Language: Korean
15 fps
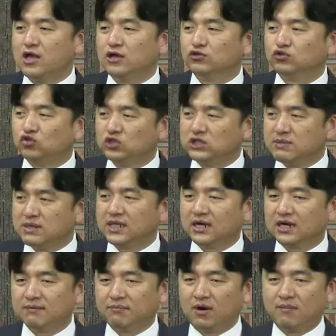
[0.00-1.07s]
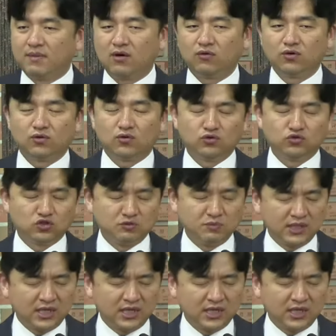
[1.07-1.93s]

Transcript: 주님의 날을 범하고 있고 주님의 날을